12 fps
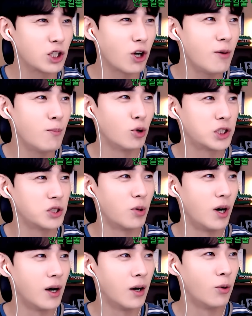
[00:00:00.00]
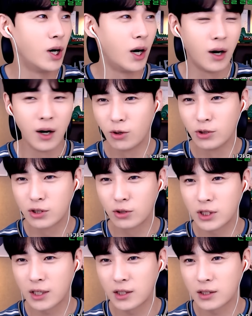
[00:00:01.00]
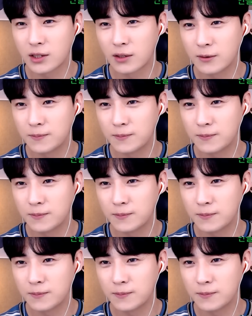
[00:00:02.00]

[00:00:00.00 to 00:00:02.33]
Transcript: 처음 보신 거야. 와 어지러워하다 진짜.